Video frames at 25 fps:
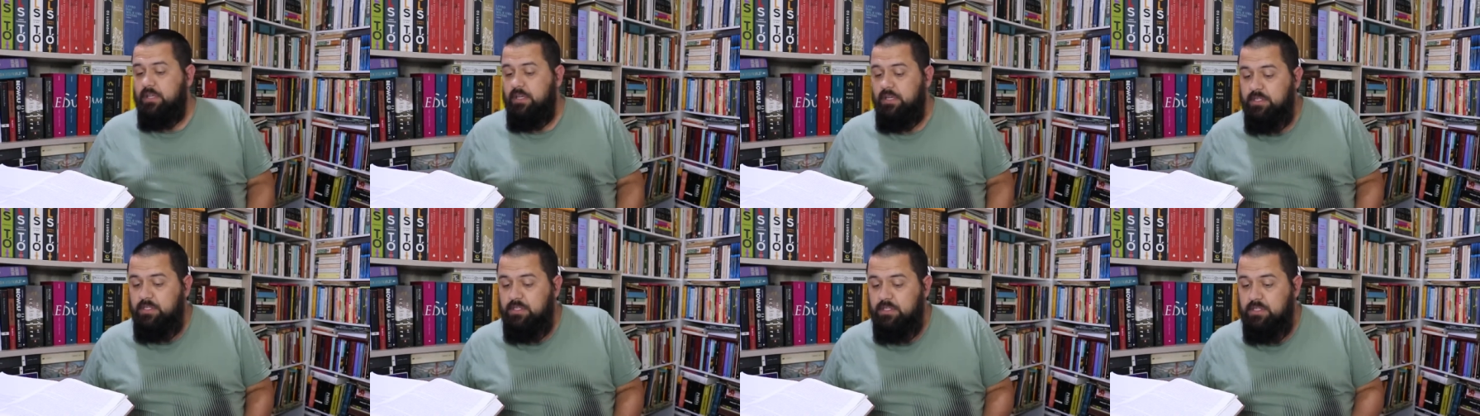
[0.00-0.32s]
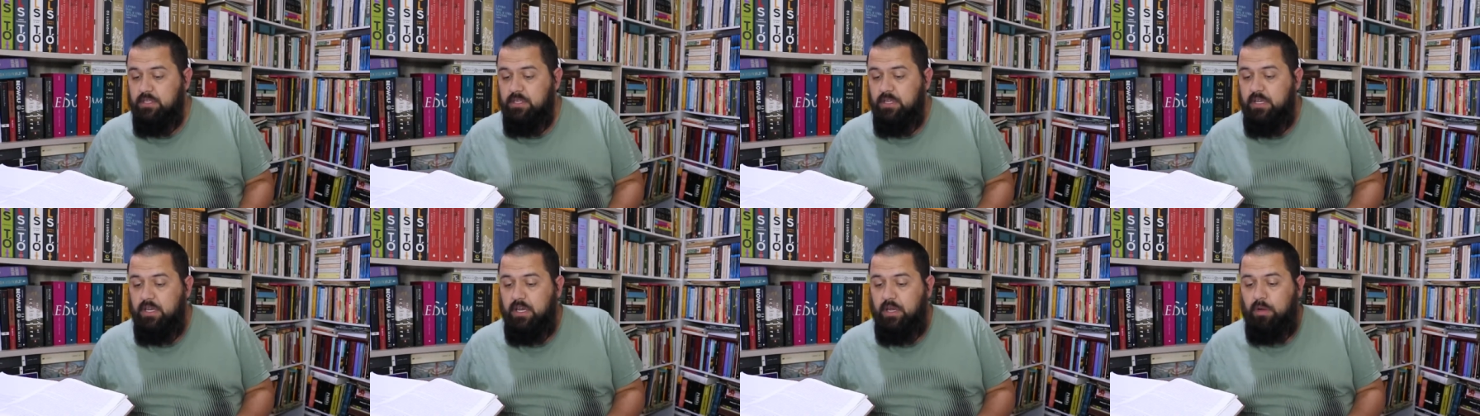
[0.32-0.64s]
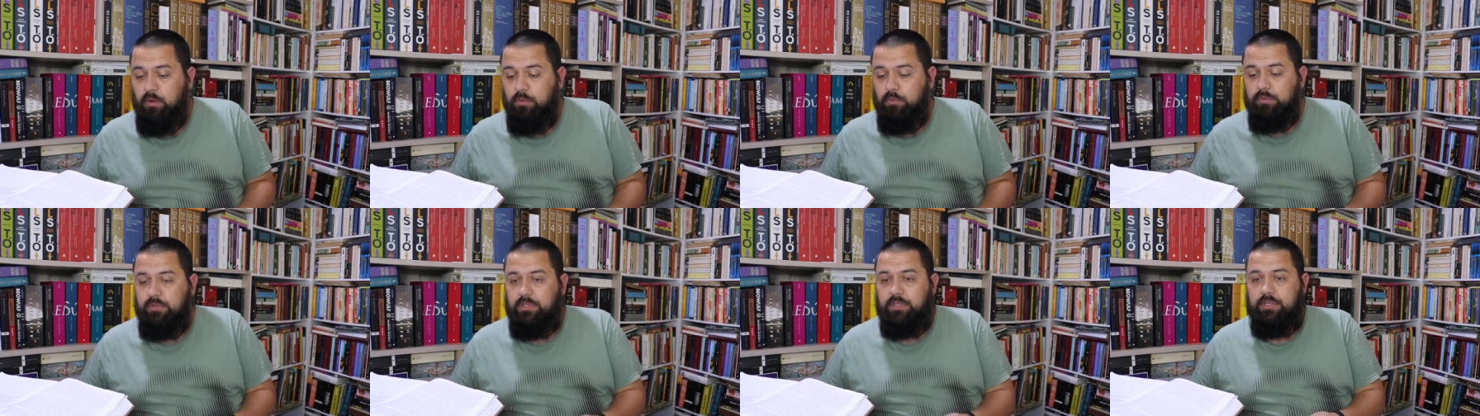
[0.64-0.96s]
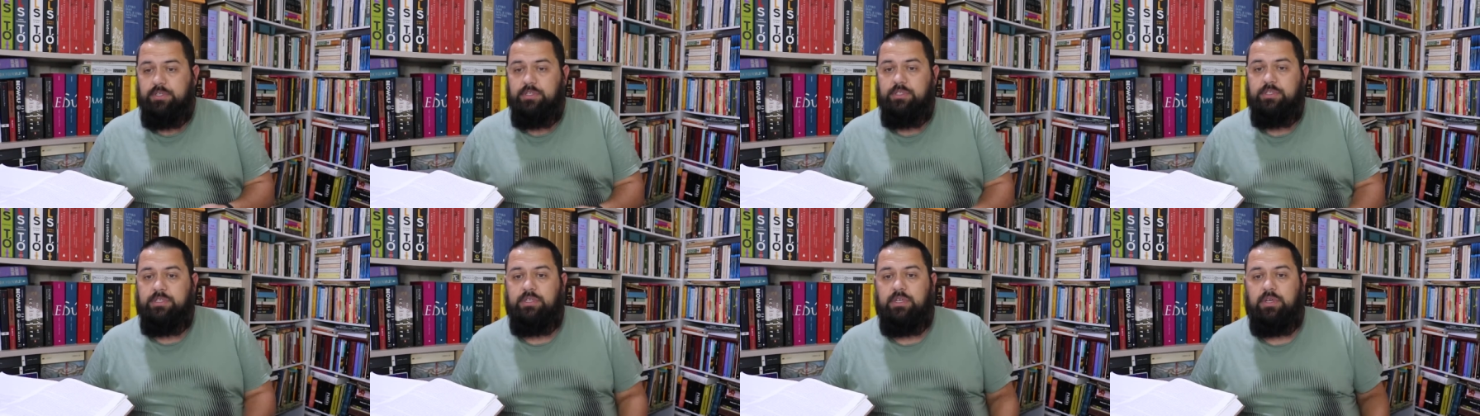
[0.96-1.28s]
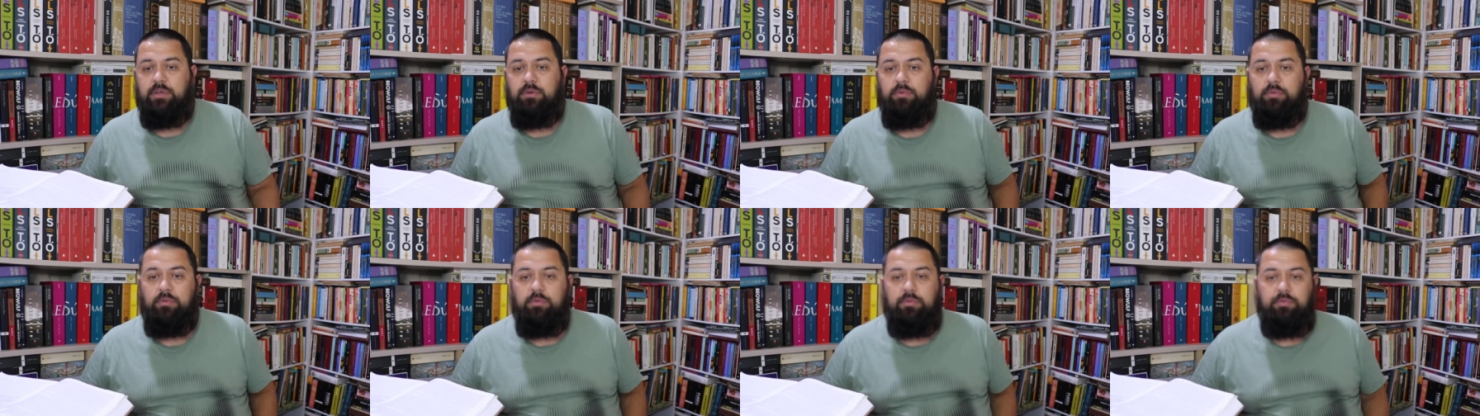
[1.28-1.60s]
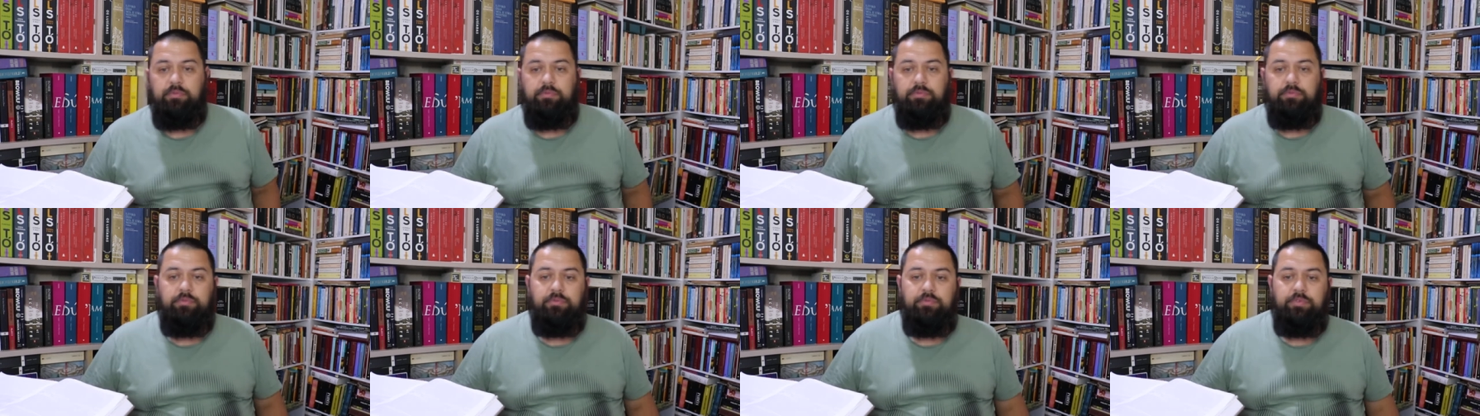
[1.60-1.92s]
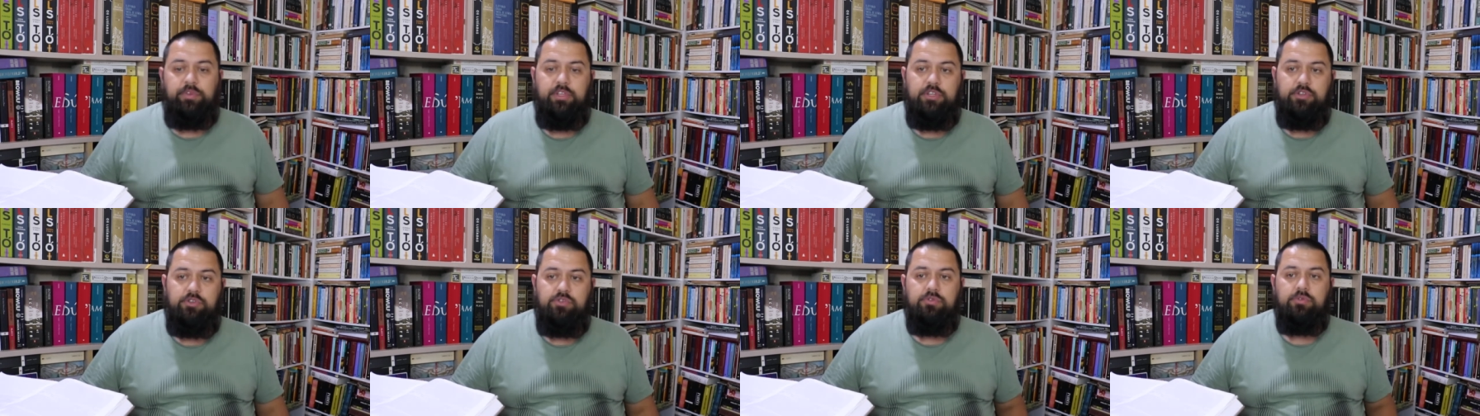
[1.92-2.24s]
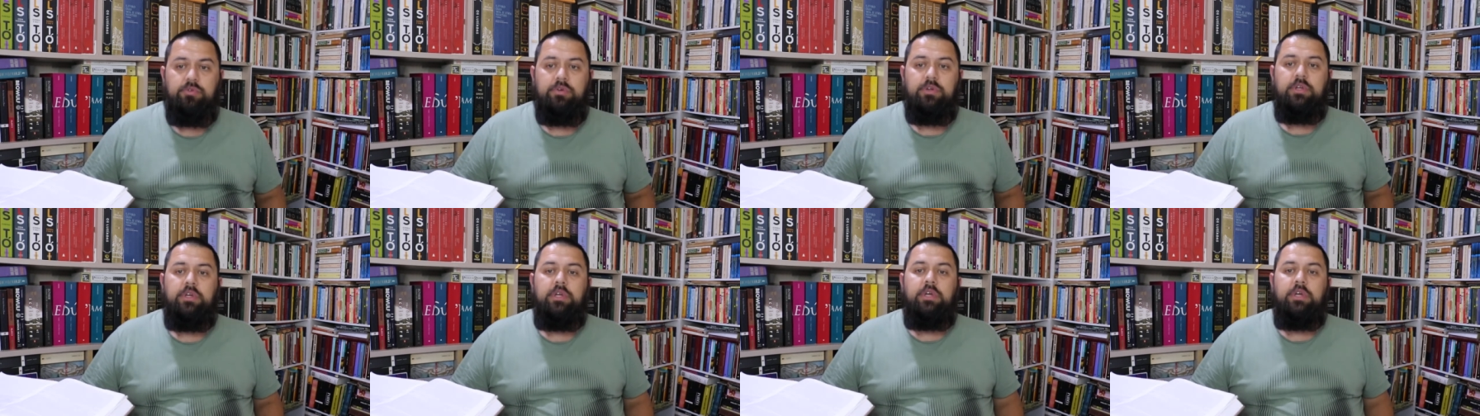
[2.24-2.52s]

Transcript: Esse é o terceiro vídeo.